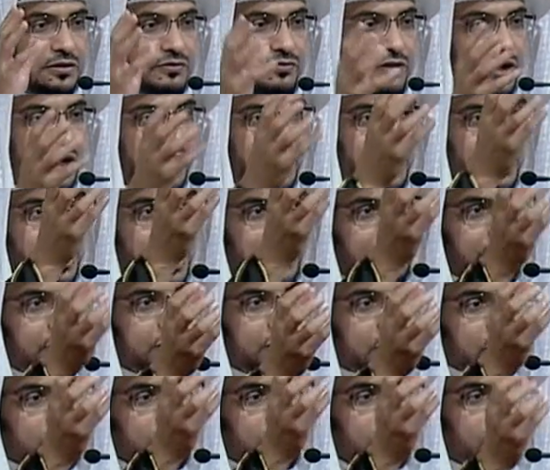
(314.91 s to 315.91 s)
فهي
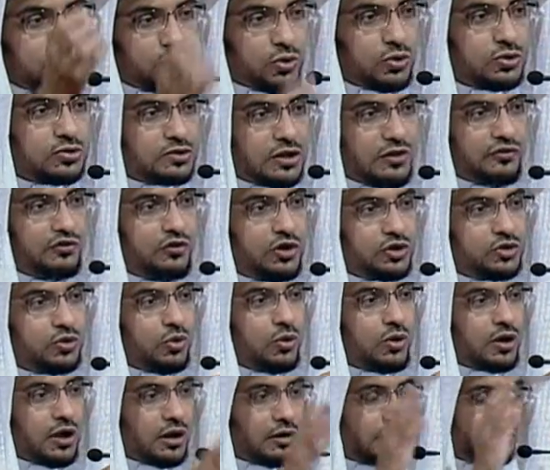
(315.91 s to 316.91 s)
ناضجة تقطف
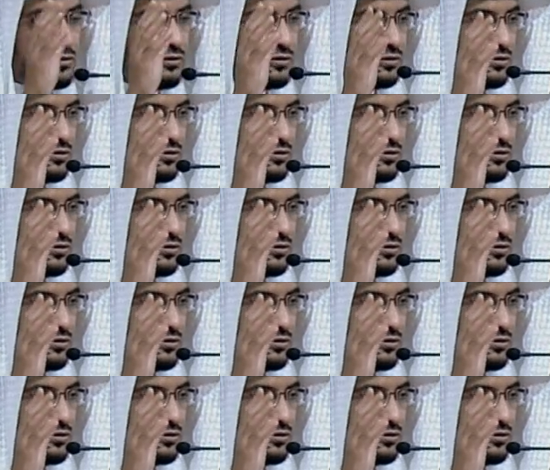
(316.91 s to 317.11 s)
وتؤكل